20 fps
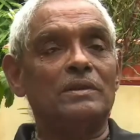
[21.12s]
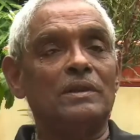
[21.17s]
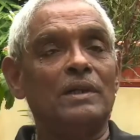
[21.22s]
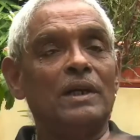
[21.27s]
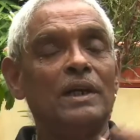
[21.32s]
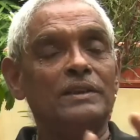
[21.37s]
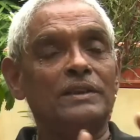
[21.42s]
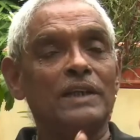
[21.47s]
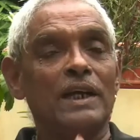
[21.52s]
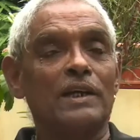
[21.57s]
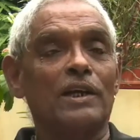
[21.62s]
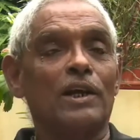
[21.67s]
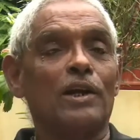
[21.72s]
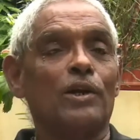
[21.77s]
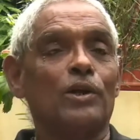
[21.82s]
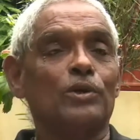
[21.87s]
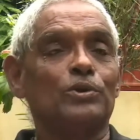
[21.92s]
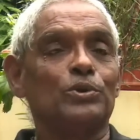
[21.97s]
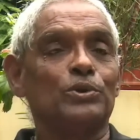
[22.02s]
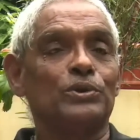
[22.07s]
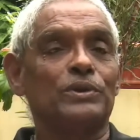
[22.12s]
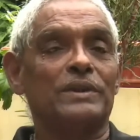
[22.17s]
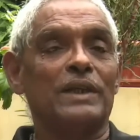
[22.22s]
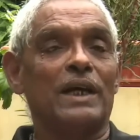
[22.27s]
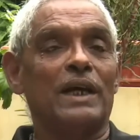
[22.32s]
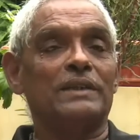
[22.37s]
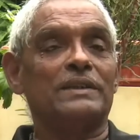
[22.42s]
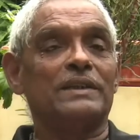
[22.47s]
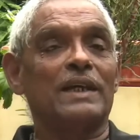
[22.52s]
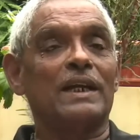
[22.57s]
ఏ ఛానల్లో చూస్తే
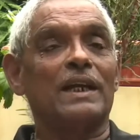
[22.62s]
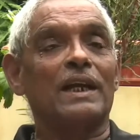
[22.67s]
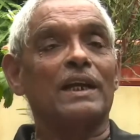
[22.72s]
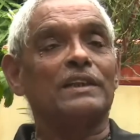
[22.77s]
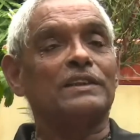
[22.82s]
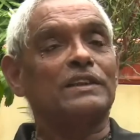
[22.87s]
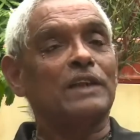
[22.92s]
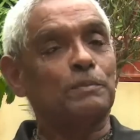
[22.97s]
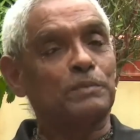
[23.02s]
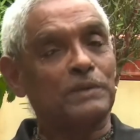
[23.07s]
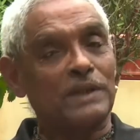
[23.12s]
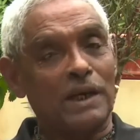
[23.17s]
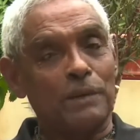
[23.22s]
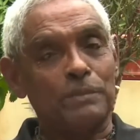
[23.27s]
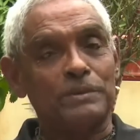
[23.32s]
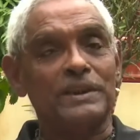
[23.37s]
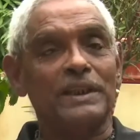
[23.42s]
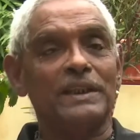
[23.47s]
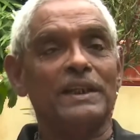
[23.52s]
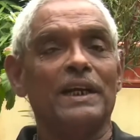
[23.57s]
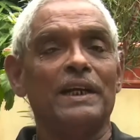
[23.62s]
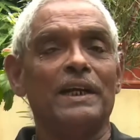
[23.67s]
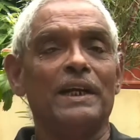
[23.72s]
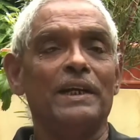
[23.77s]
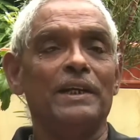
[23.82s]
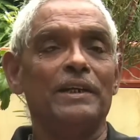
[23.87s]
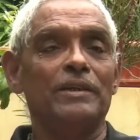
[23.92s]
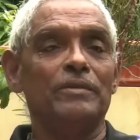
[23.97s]
ఆ ఛానల్ని సబ్స్క్రైబ్ చేయండి